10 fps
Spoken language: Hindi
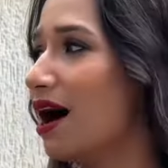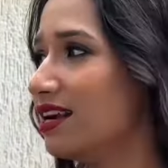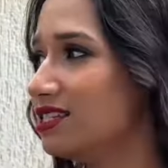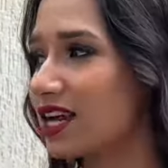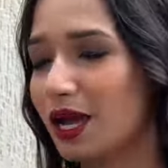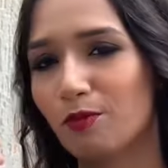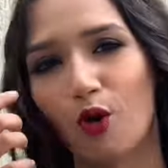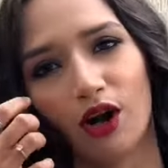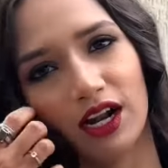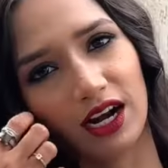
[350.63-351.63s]
बारिश का ही
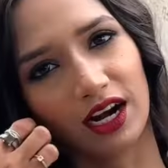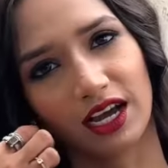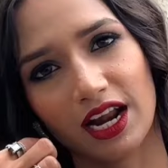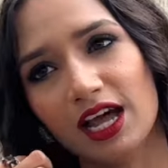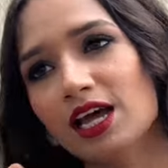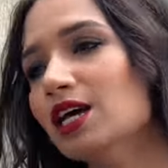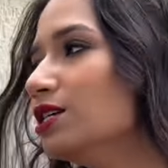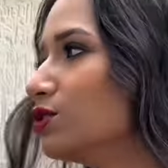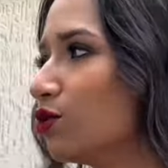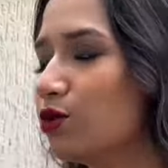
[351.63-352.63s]
बहुत डर लग रहा है
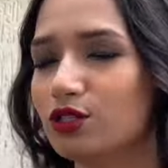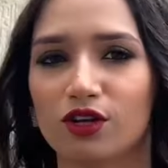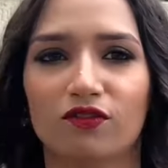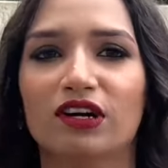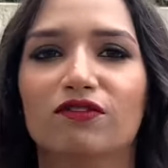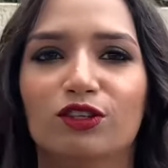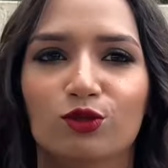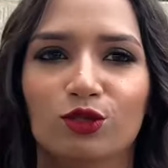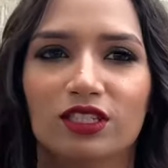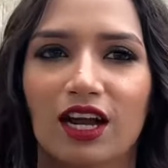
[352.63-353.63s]
सो so, चलो फटफट
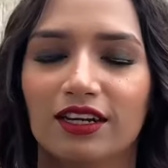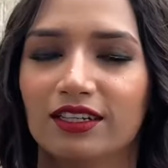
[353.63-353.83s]
शूट स्टार्ट